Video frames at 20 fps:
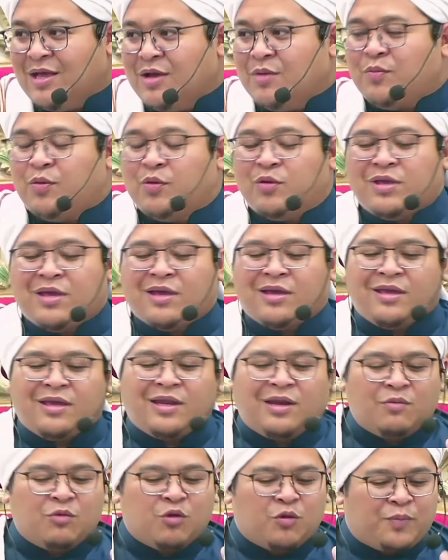Punya
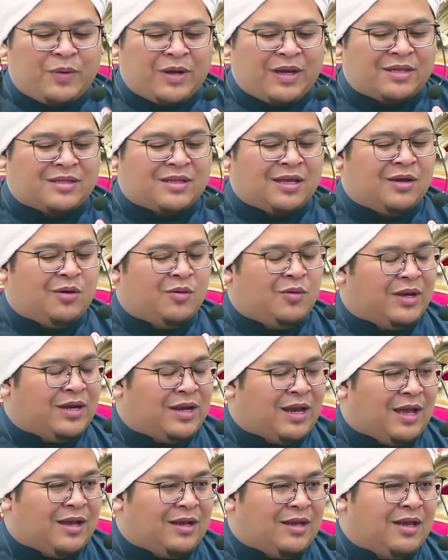ilmu pengetahuan
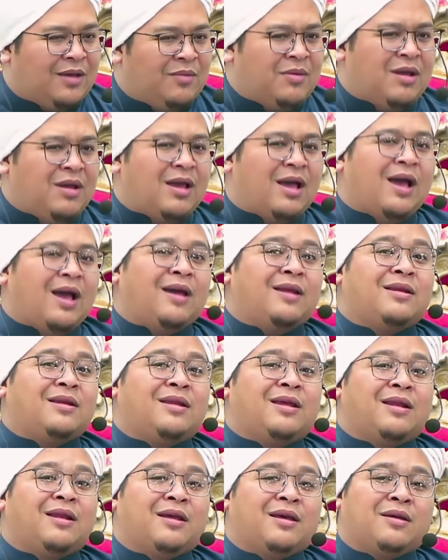agama
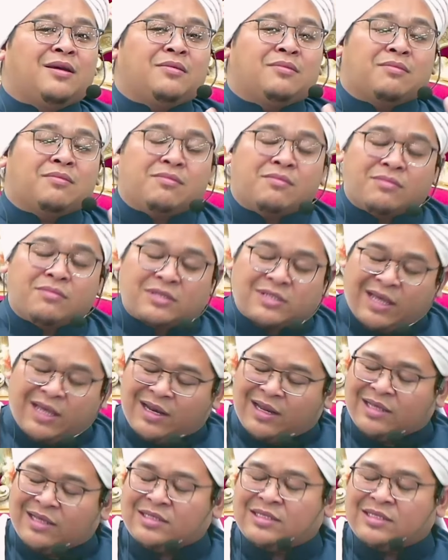adalah salah